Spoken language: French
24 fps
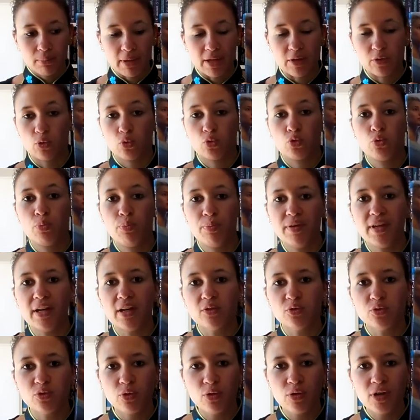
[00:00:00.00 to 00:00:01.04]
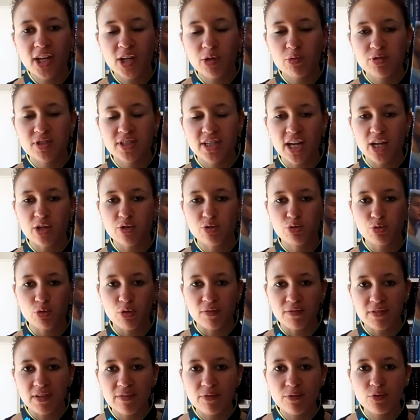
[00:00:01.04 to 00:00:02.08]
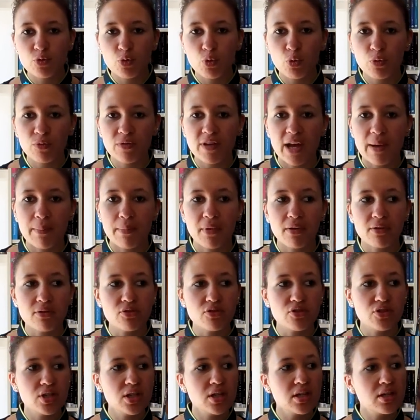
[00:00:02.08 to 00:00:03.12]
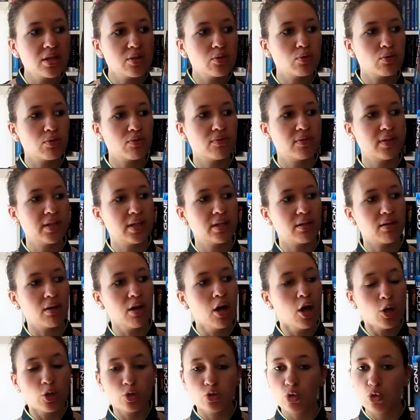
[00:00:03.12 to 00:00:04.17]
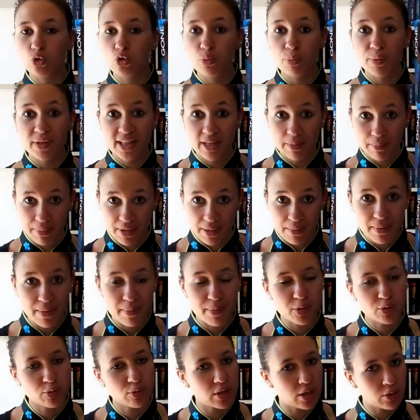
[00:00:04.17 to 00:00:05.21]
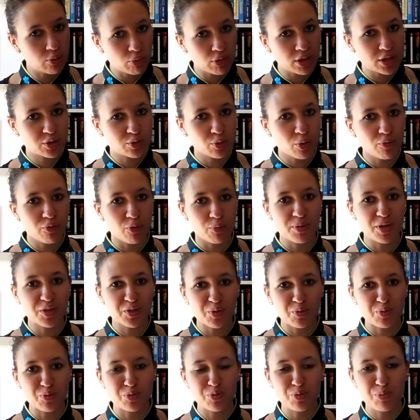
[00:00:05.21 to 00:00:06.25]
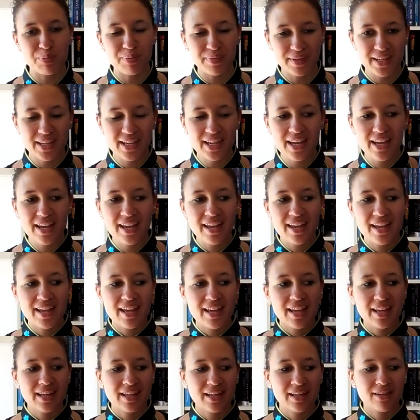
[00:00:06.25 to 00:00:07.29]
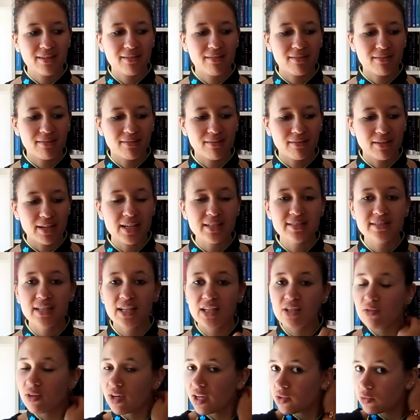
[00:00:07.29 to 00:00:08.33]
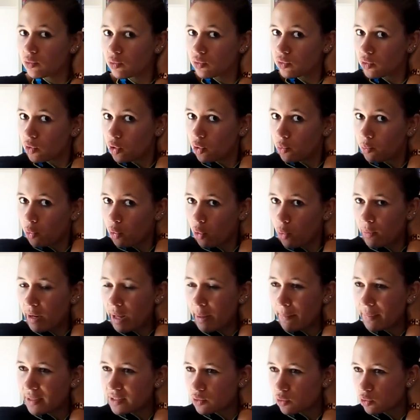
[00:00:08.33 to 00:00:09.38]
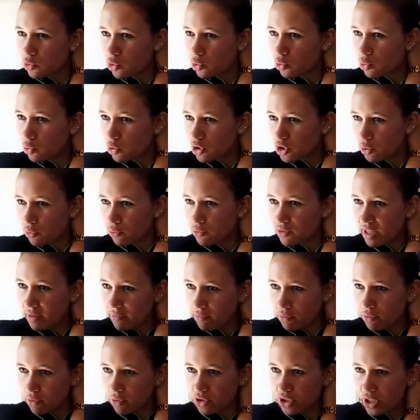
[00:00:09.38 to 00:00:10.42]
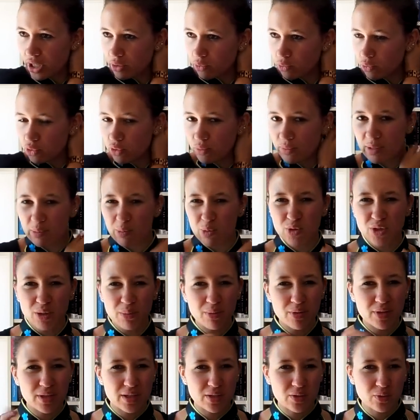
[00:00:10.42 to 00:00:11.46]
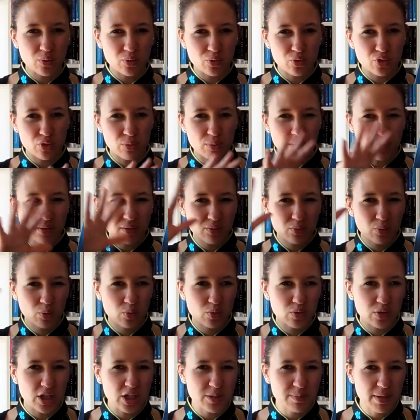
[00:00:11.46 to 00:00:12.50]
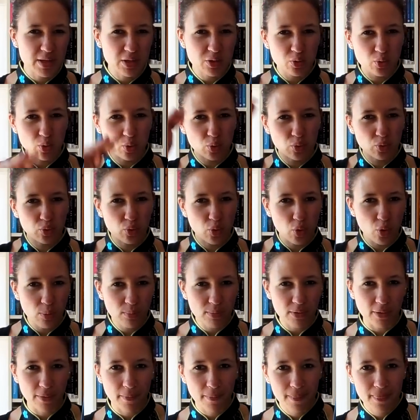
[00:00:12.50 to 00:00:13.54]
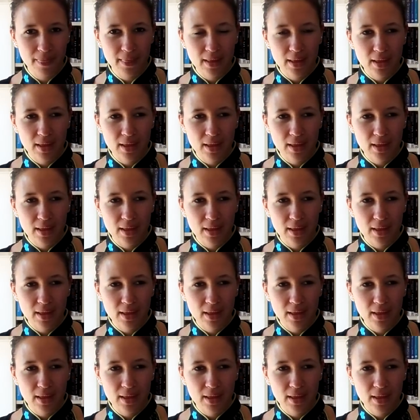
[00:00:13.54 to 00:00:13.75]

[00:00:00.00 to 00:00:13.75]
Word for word: bah, s'occuper entre eux, réussir à survivre, trouver à manger, trouver euh, s'occuper des bébés parce que les nourrissons, il faut bien s'en occuper. Euh, et, essayer de résoudre le problème parce que je, vous avoue que j'ai un doute, mais il me semble qu'ils sont justement sous une espèce de dôme.